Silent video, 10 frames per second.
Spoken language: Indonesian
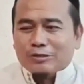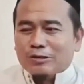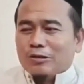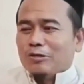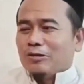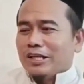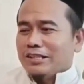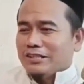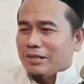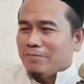Yo
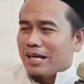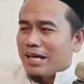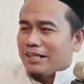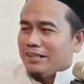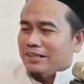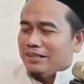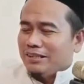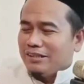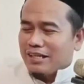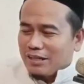nek cek
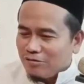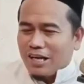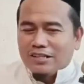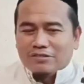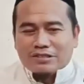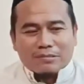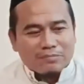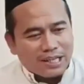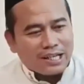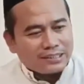menangi Al-Quran yo cek
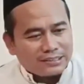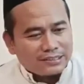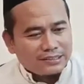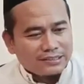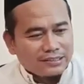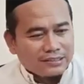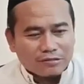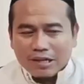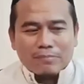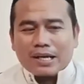menangi
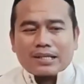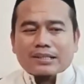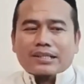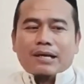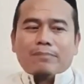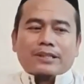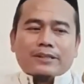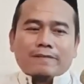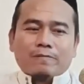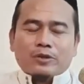orang menangi kiamat.
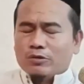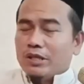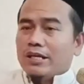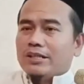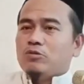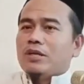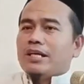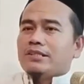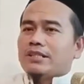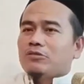Itu yang
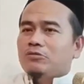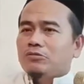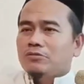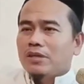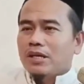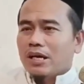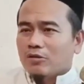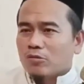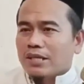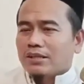kedua. Satu,
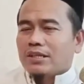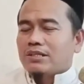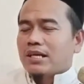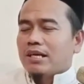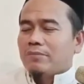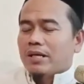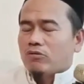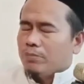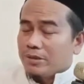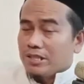Al-Quran terjaga
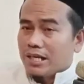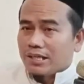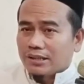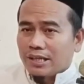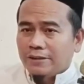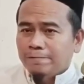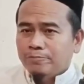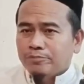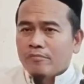melalui pencatatan